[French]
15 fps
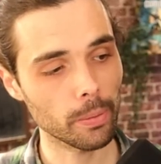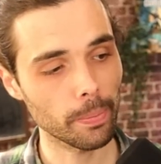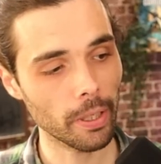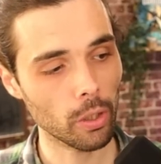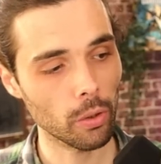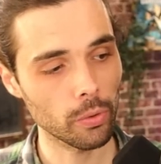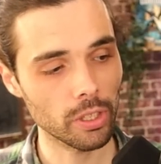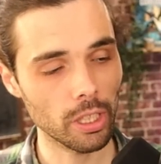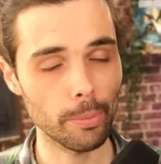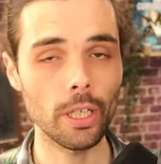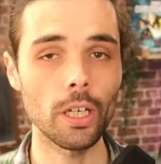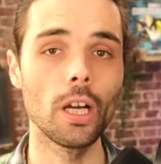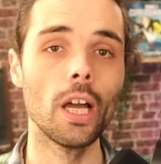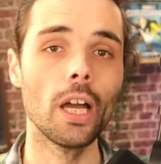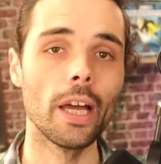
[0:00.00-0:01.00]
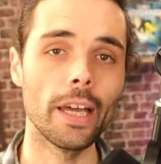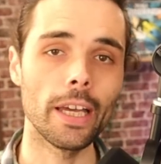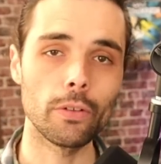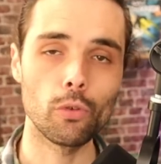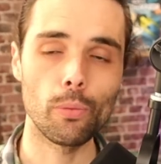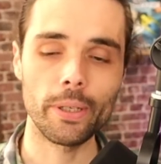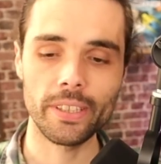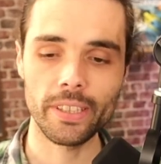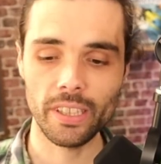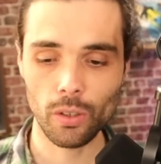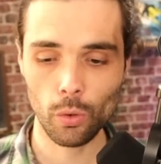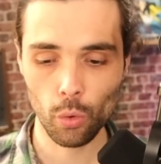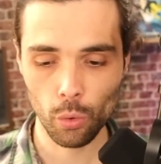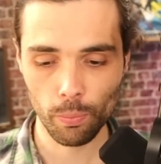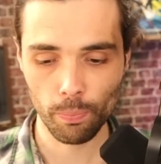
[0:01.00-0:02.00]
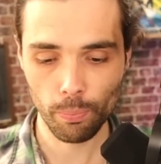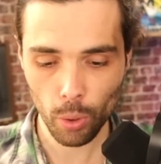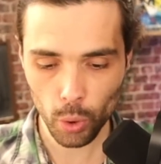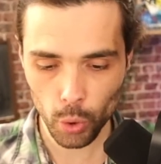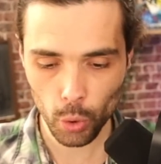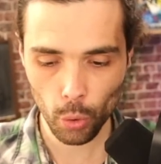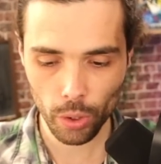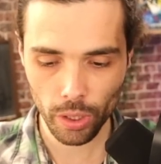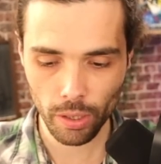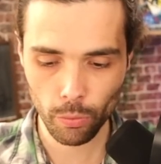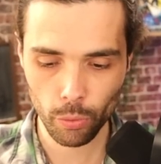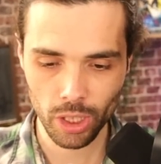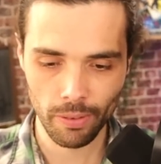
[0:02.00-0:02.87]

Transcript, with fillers: j'espère que vous allez bien et que vous passez une bonne journée.